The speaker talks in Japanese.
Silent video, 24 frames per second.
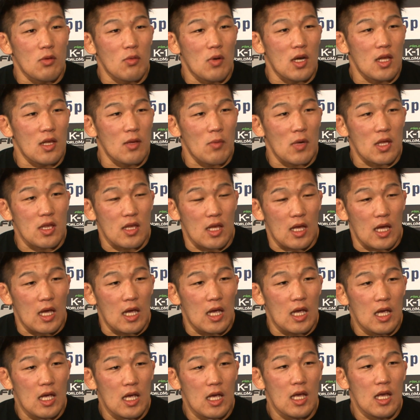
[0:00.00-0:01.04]
言われてまして
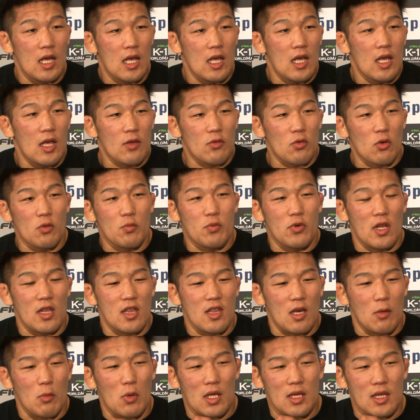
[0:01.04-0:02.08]
そういう
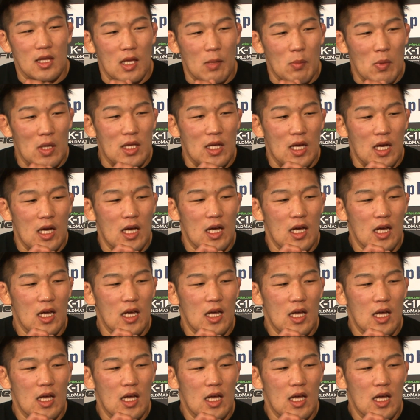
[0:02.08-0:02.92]
プレッシャーもあってまた